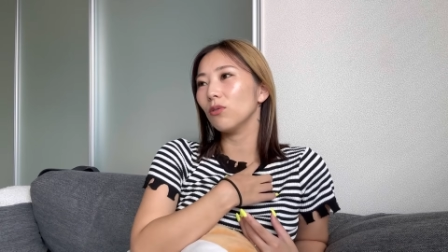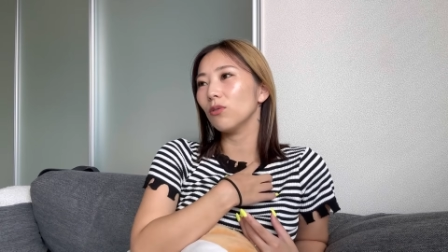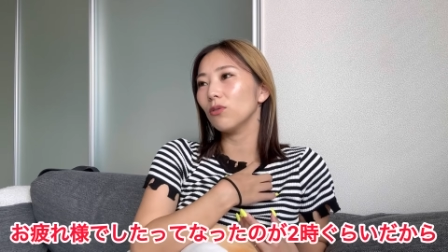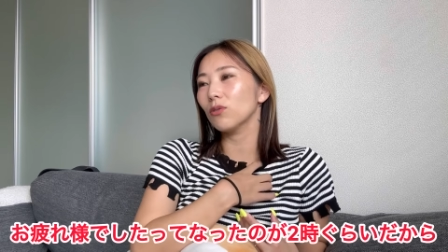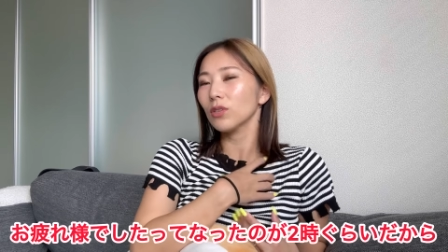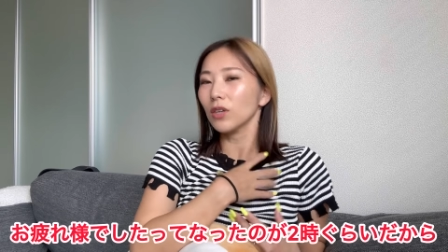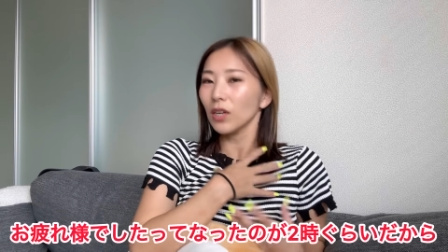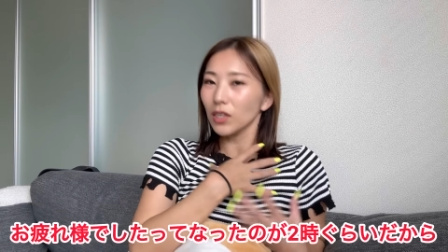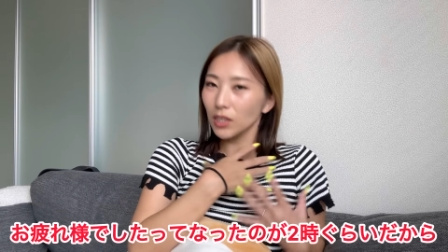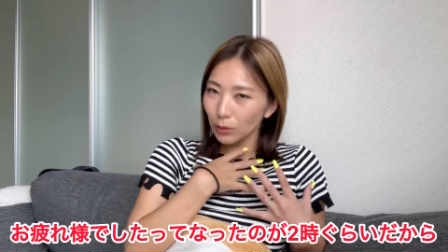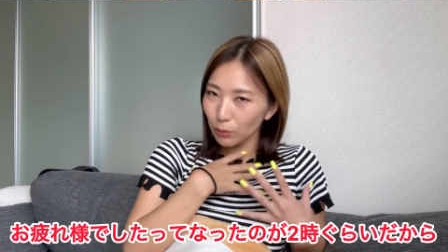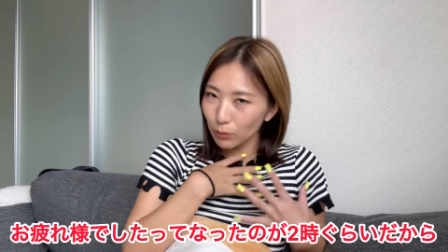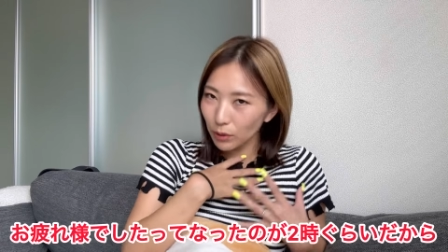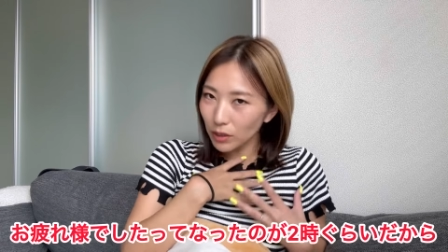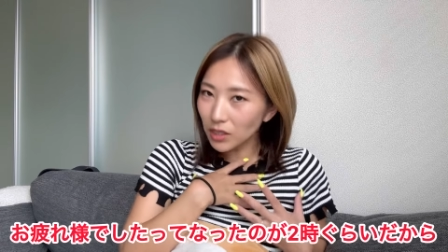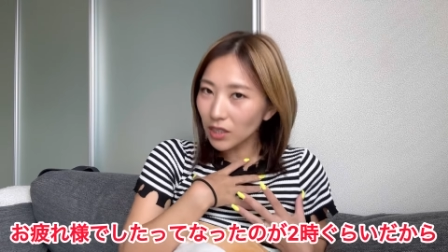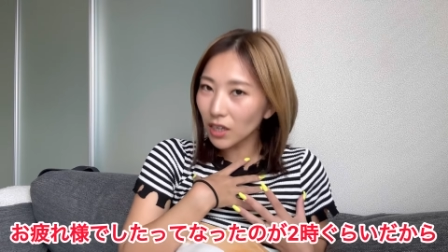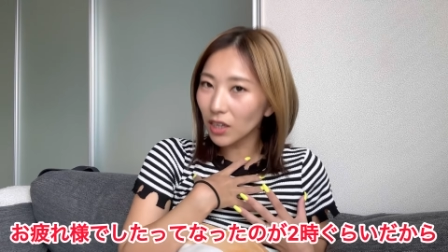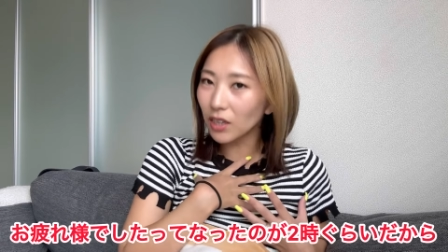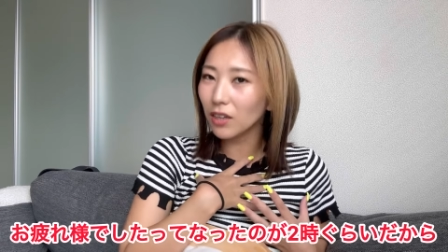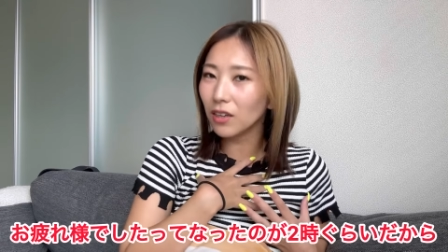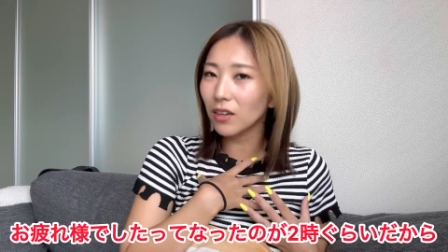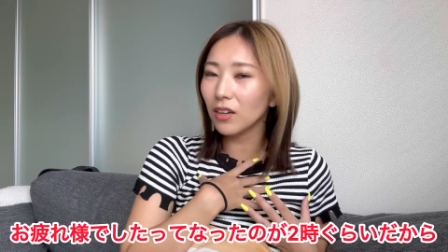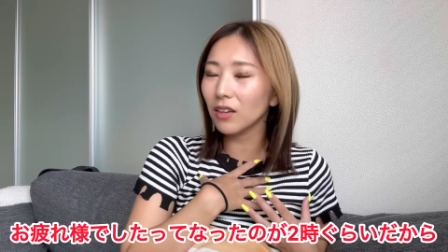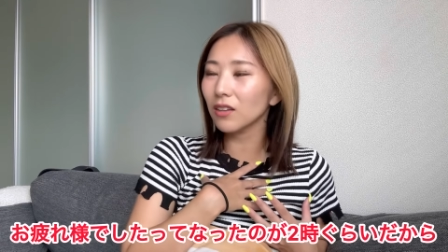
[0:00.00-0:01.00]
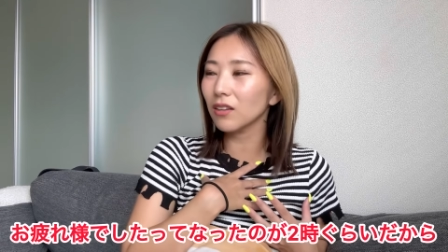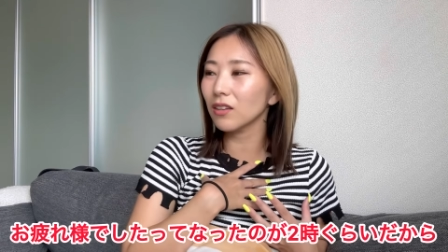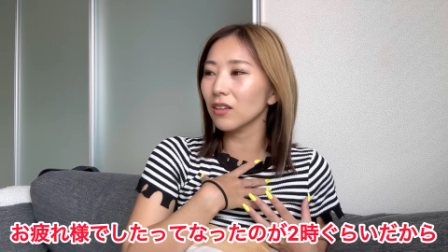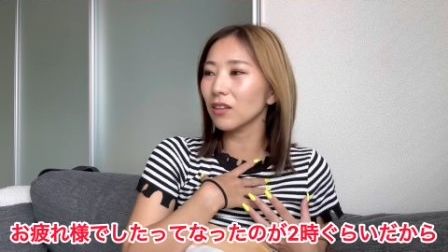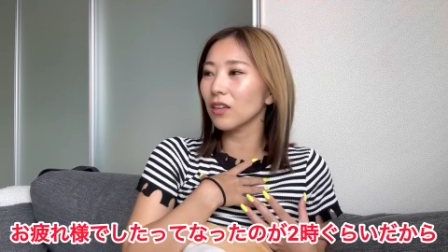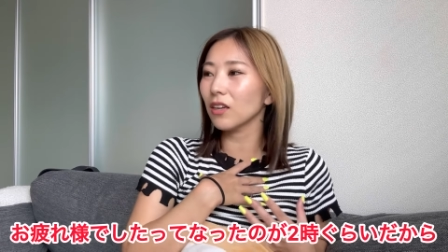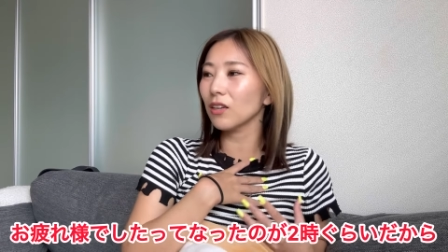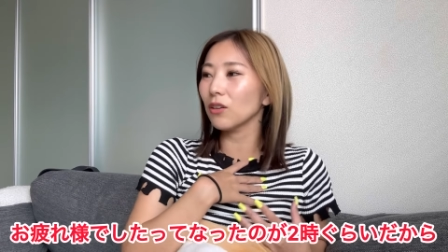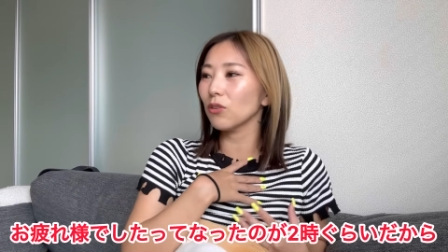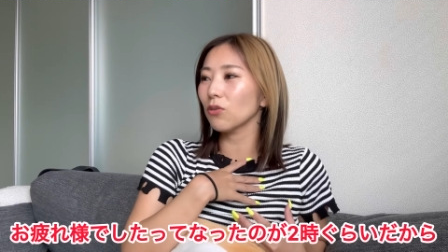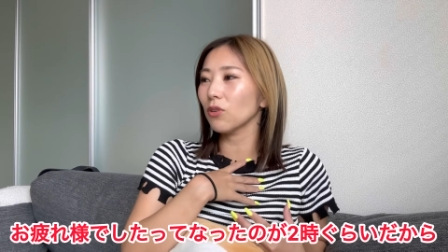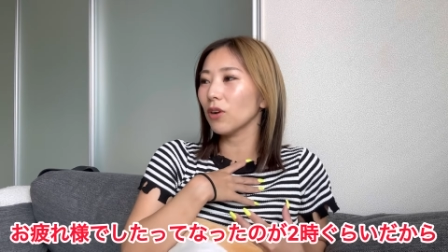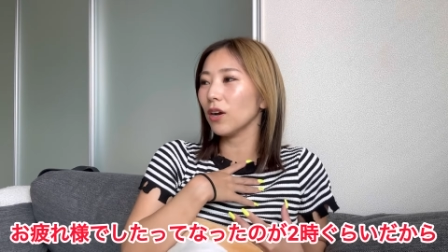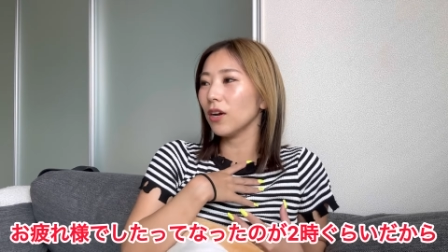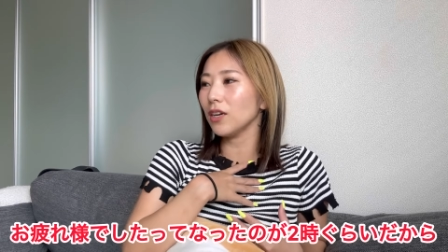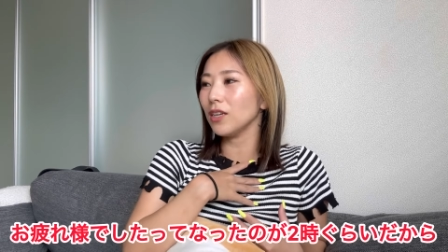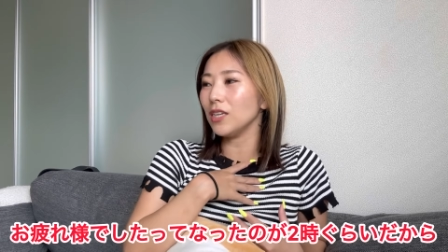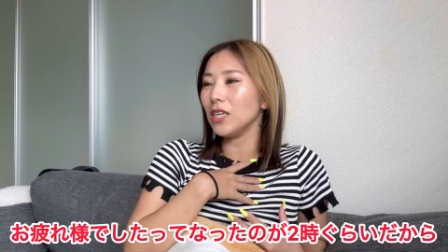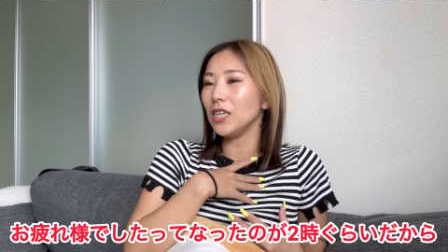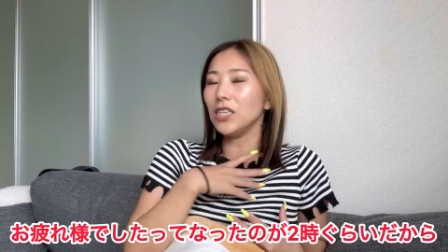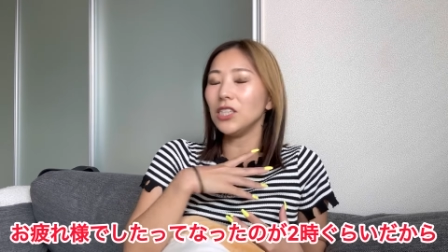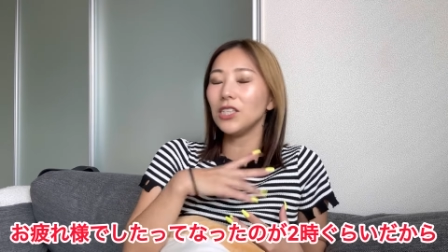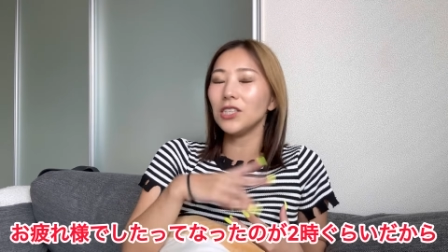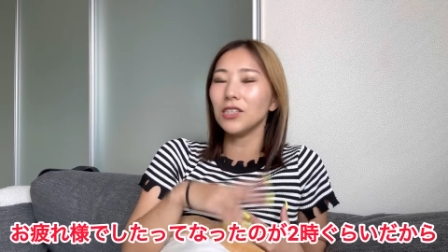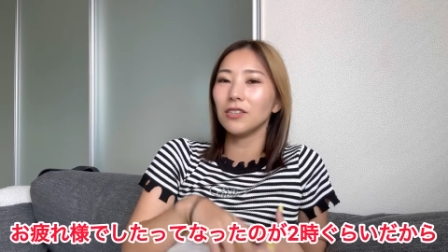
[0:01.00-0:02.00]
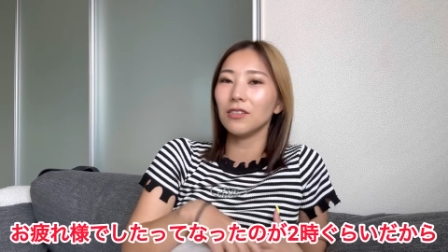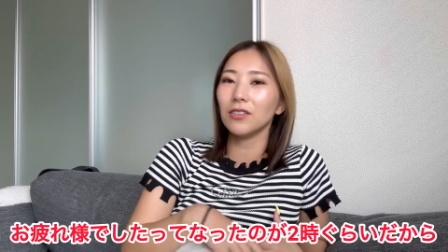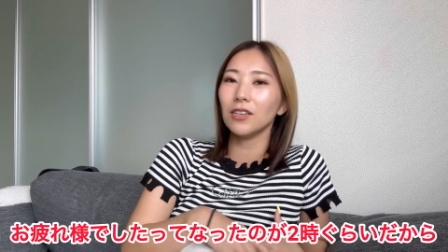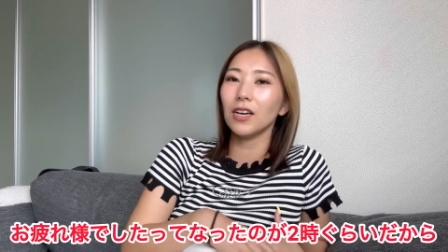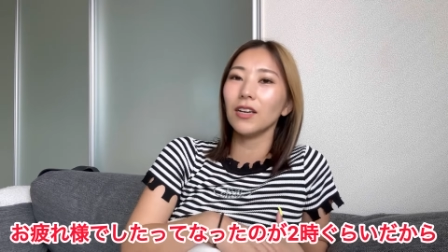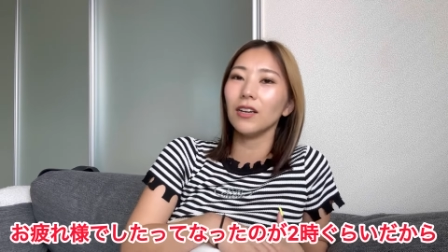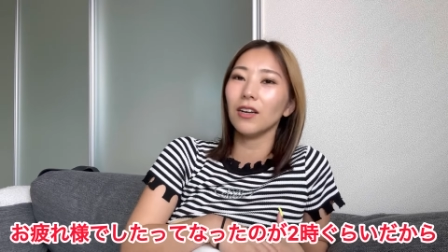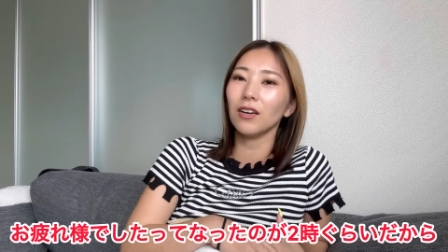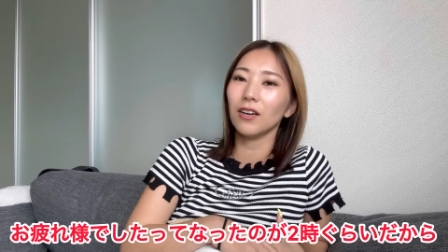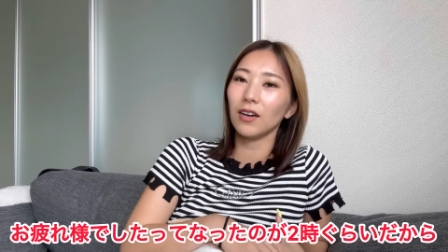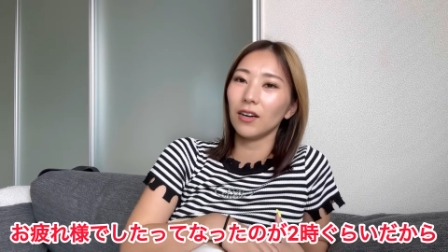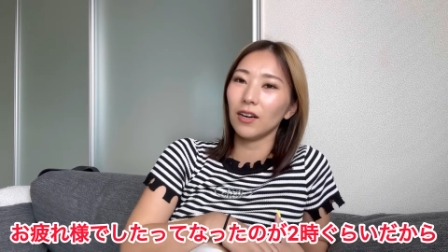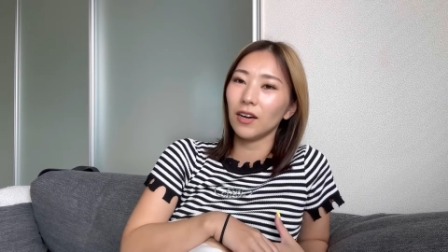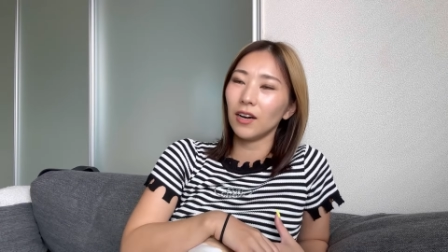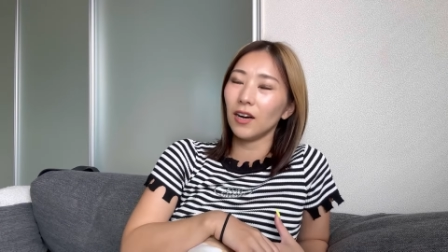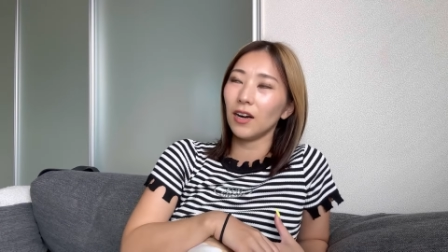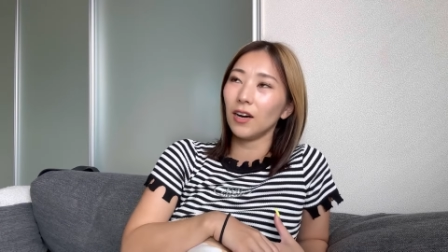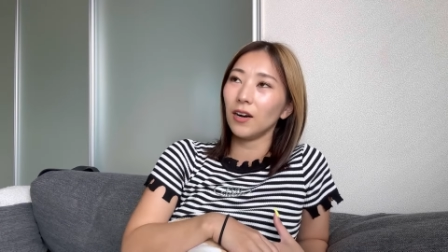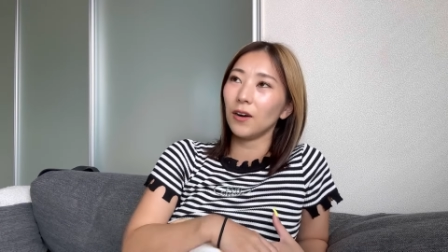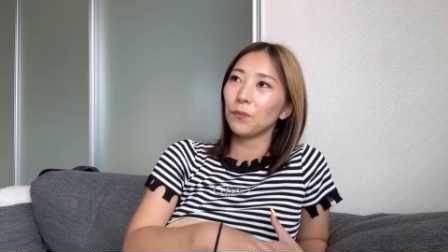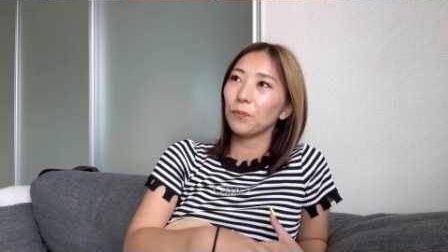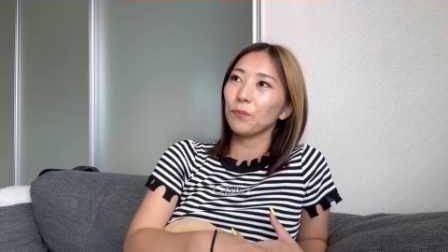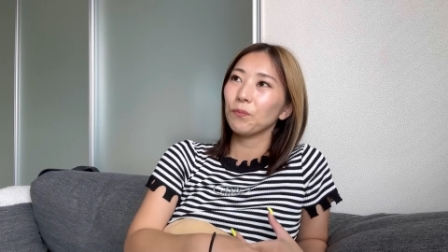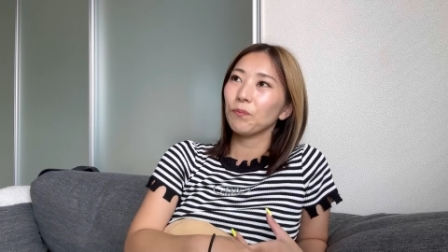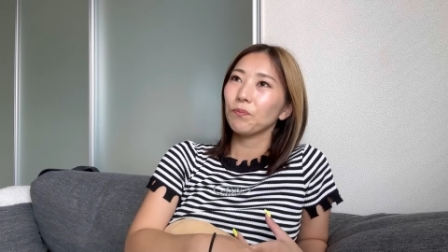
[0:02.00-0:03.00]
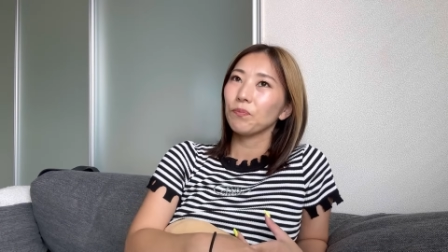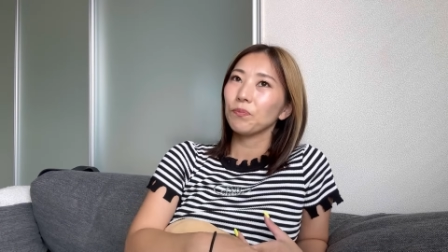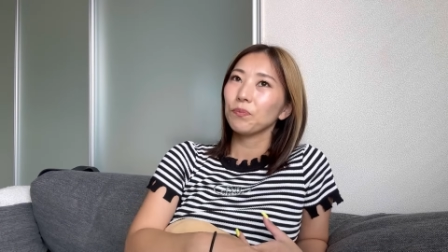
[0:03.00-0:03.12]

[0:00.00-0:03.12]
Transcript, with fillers: お疲れ様でしたってなったのが2時ぐらいだから